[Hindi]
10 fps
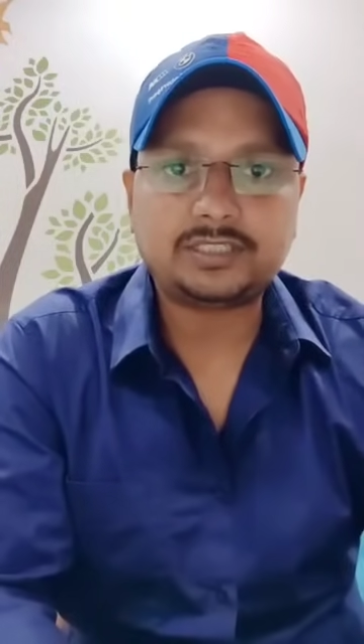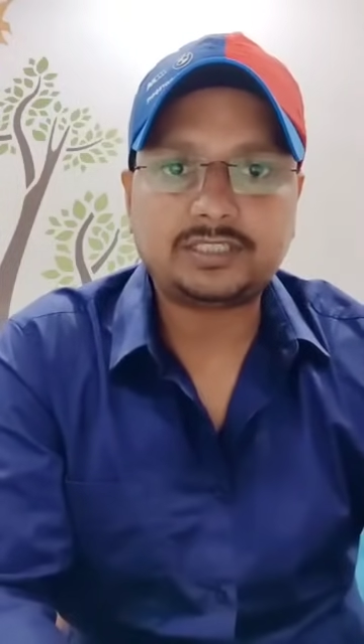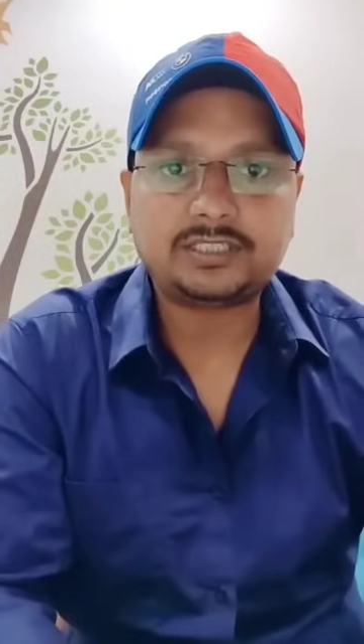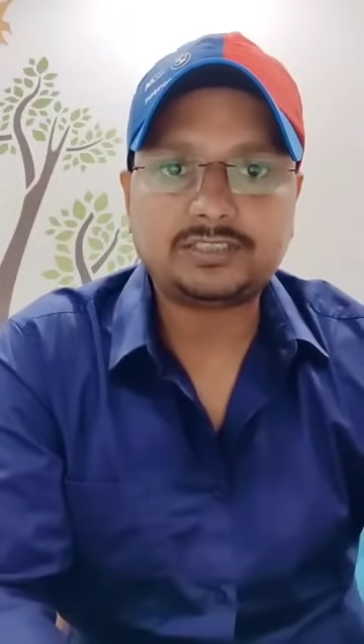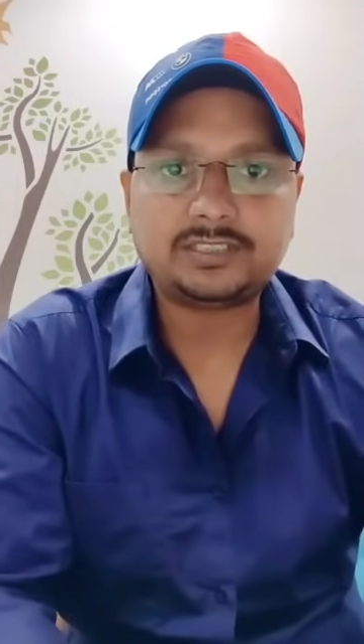
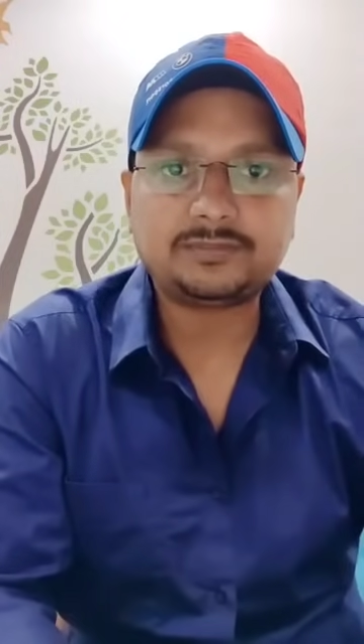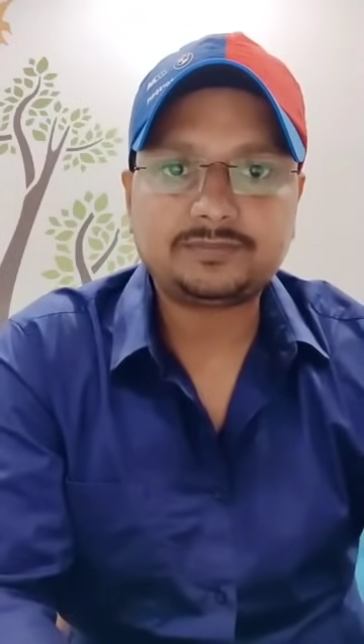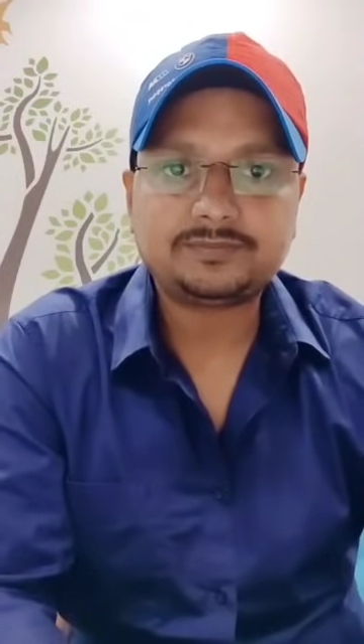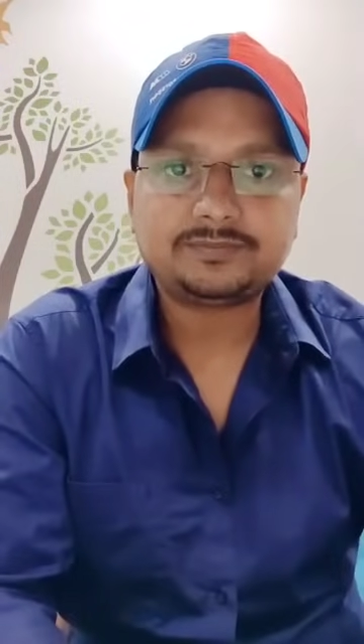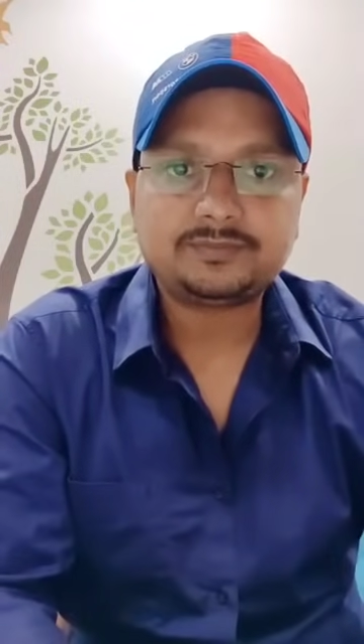शेयर कीजिए
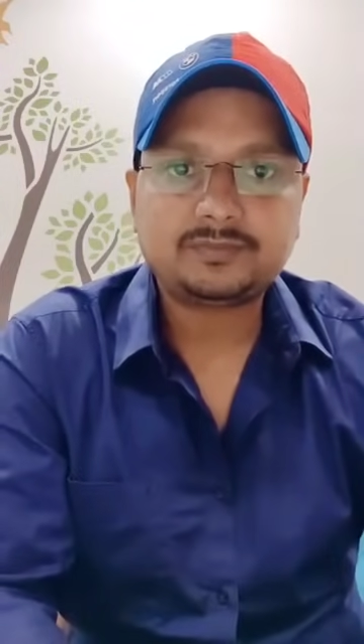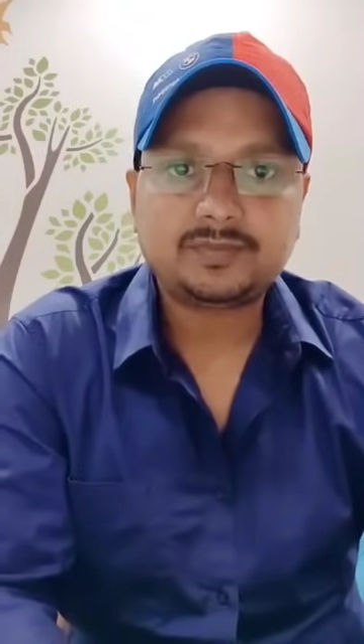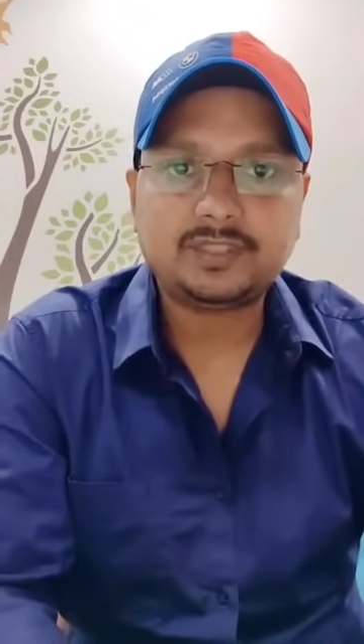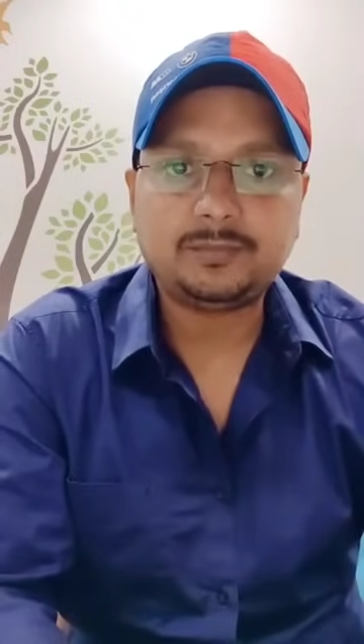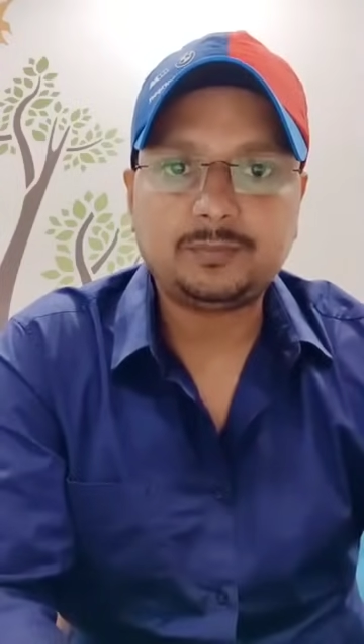
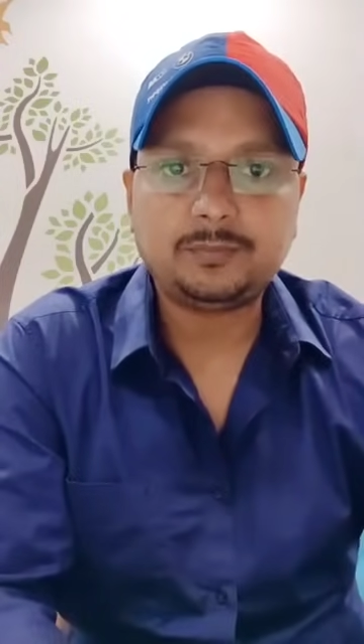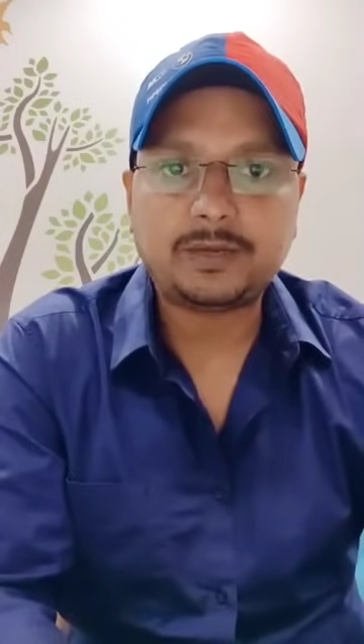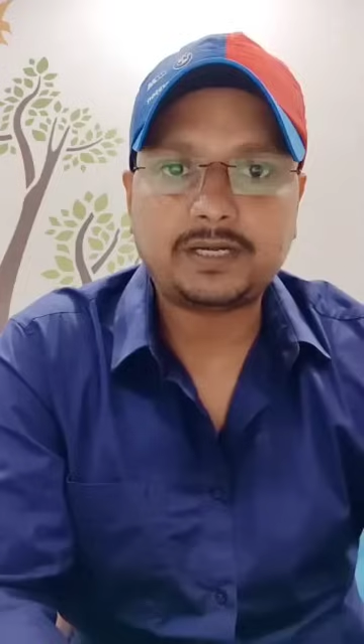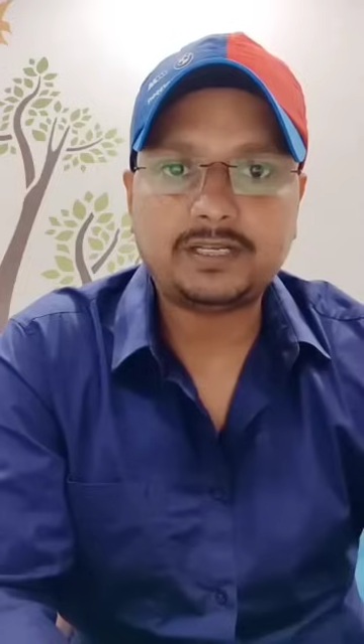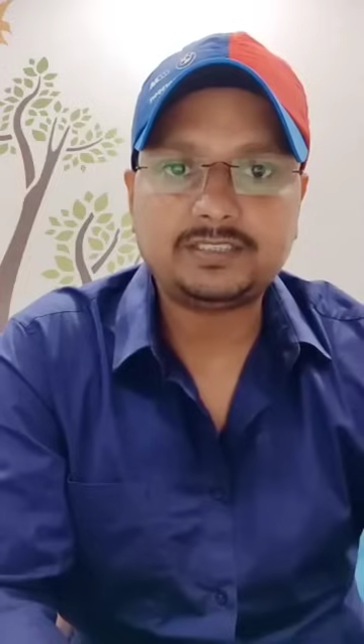दीपू
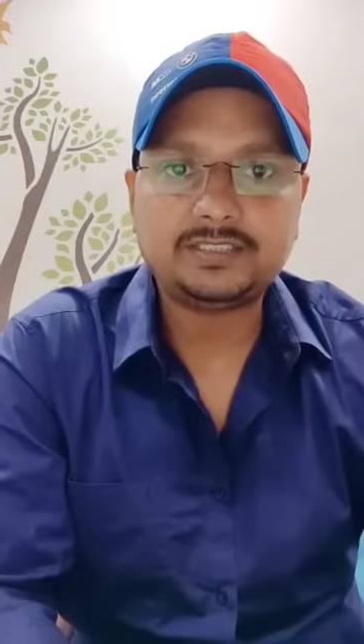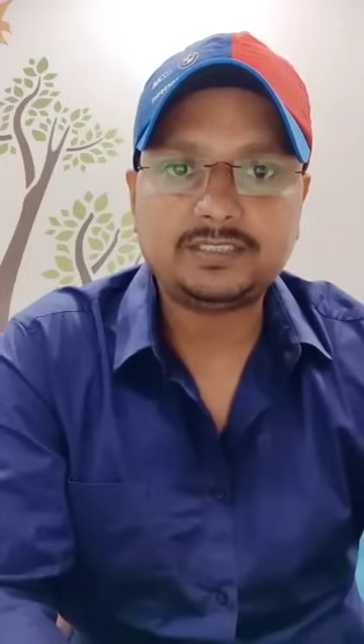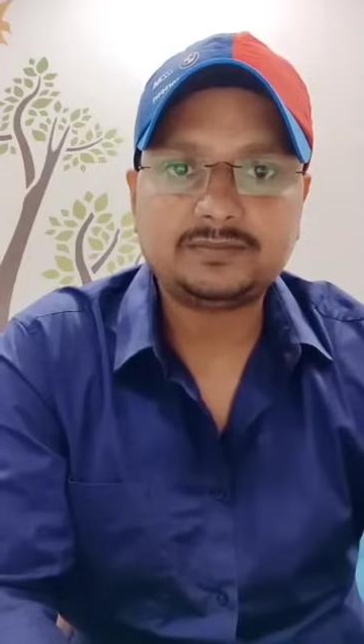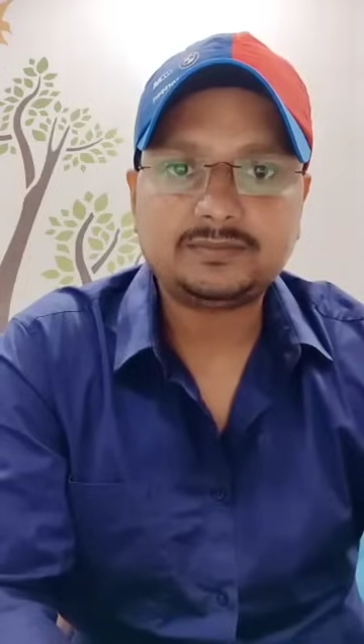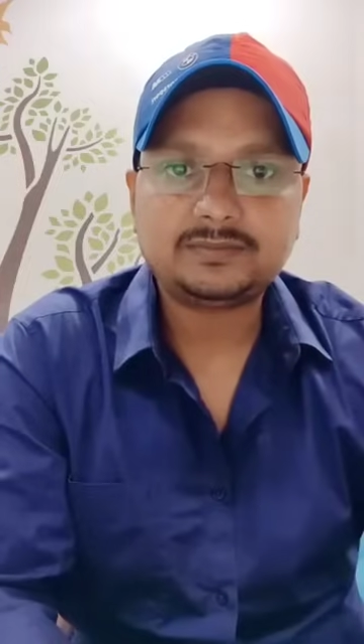पांडे जी